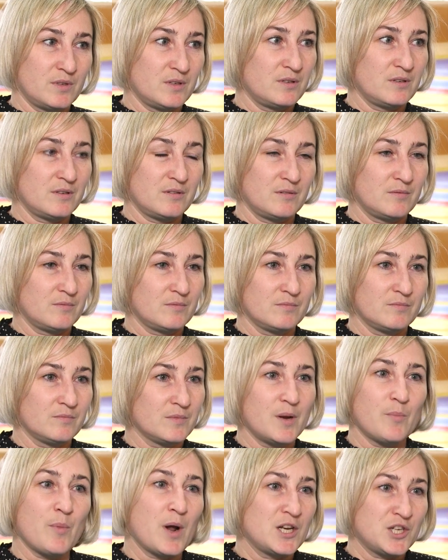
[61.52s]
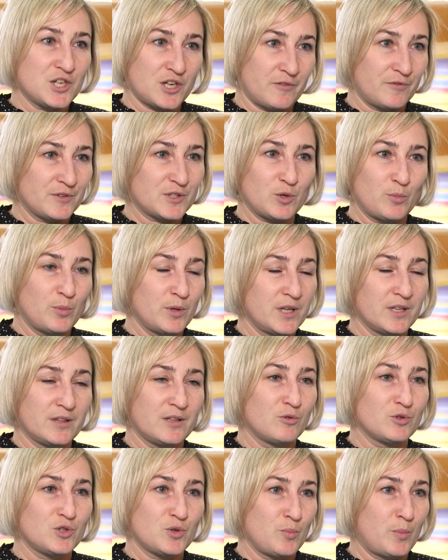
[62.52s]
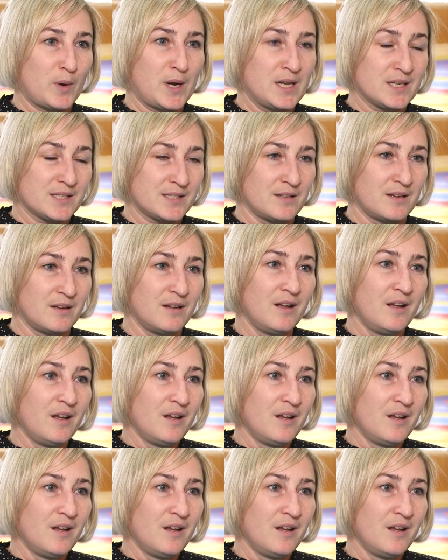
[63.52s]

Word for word: эм, для мальчиков особенно это очень полезно.